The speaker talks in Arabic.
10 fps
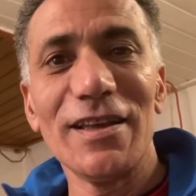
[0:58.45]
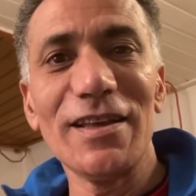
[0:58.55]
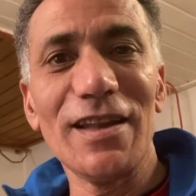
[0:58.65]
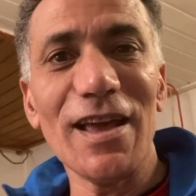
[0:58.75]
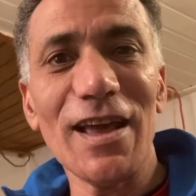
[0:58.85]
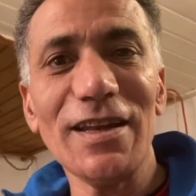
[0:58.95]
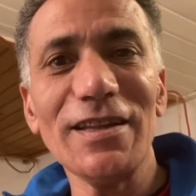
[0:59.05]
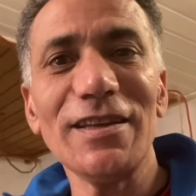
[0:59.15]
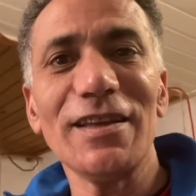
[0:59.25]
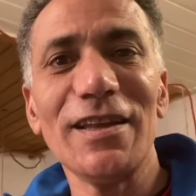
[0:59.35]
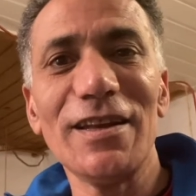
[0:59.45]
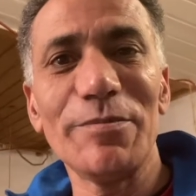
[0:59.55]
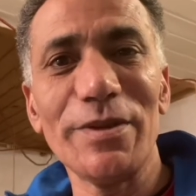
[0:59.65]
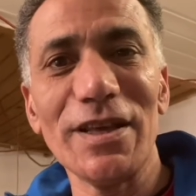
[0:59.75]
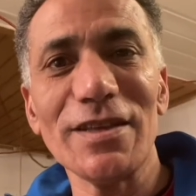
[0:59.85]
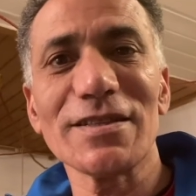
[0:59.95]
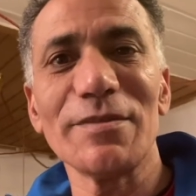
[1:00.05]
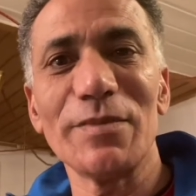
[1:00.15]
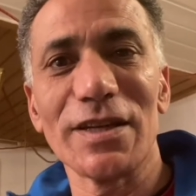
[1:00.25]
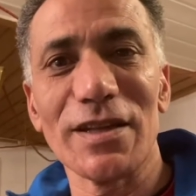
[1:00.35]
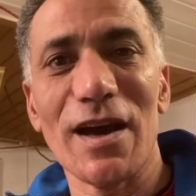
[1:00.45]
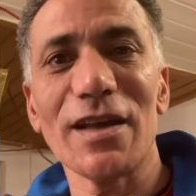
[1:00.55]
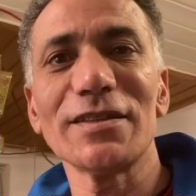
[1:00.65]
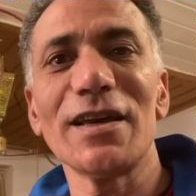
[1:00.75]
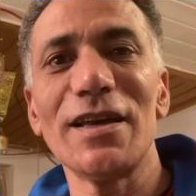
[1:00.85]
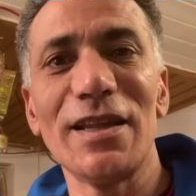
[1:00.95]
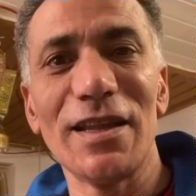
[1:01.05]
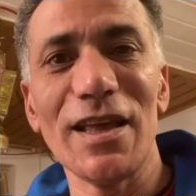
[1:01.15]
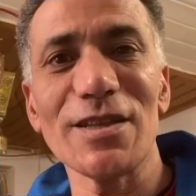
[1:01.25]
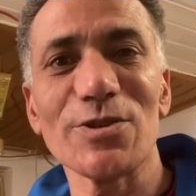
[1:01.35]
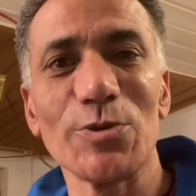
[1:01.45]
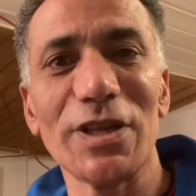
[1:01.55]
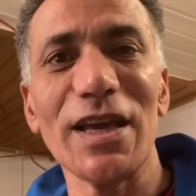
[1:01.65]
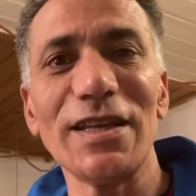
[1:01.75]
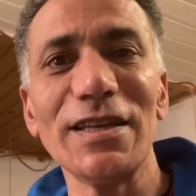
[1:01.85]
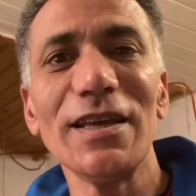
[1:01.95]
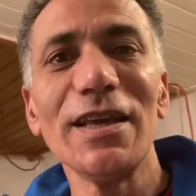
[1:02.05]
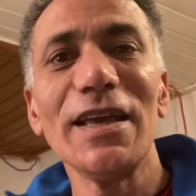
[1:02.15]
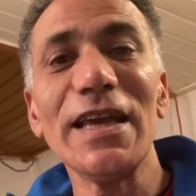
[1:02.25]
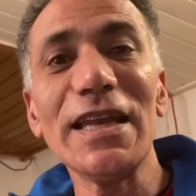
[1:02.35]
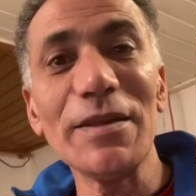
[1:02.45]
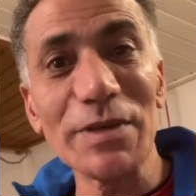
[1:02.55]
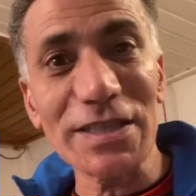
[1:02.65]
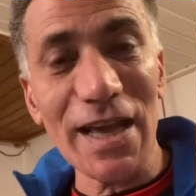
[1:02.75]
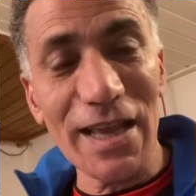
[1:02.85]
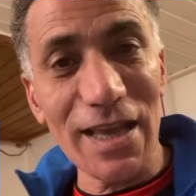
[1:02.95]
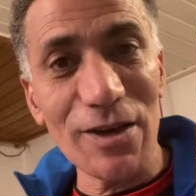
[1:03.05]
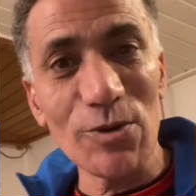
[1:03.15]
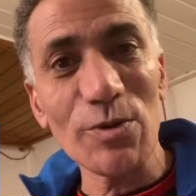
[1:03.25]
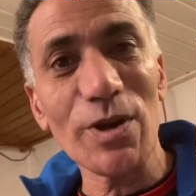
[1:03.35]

الاهلي اللي بيهزم النهارده الهلال السوداني اللي متاجل له